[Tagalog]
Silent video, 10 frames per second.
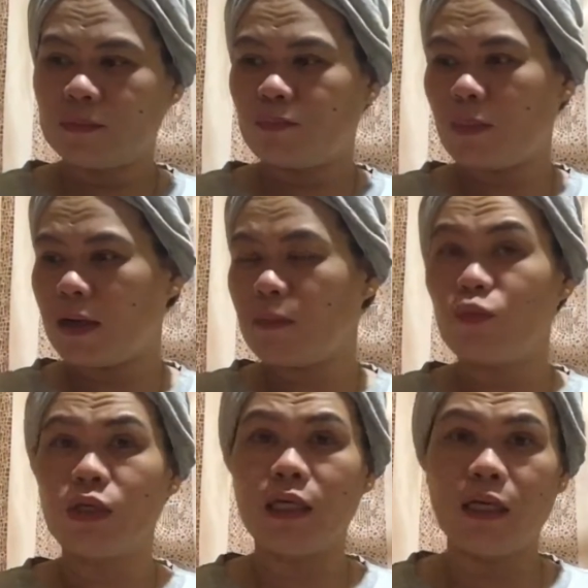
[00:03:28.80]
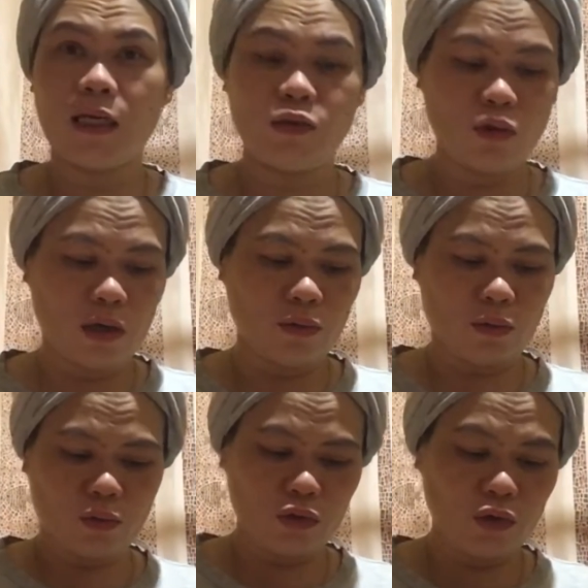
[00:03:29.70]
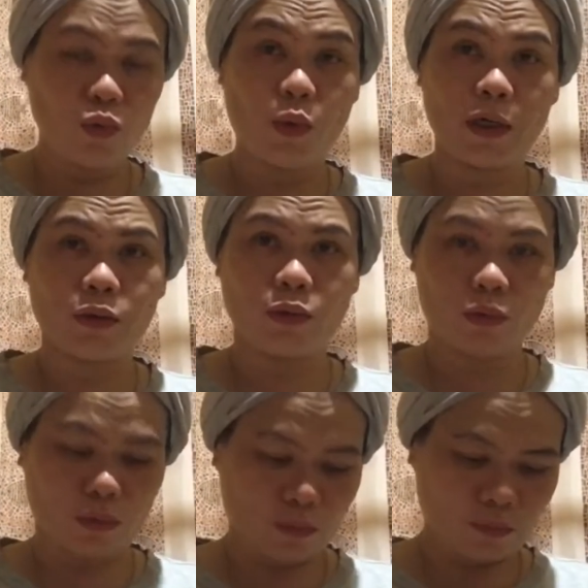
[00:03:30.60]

Parang lang yung ano ko, yung kwarto ko.